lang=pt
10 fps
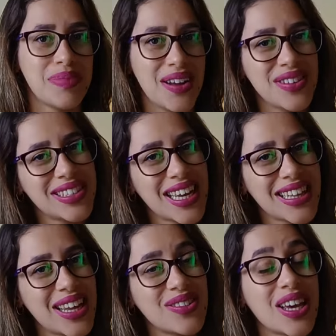Para você que
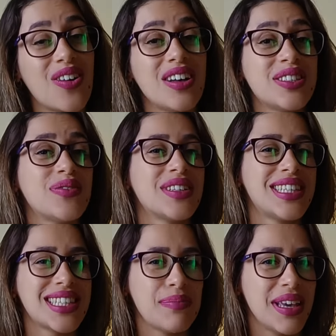tem um negócio,
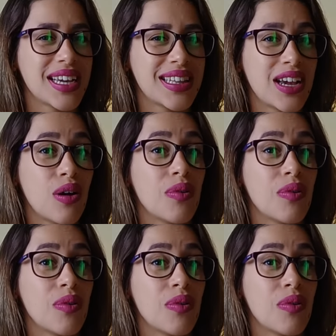você sabia que tem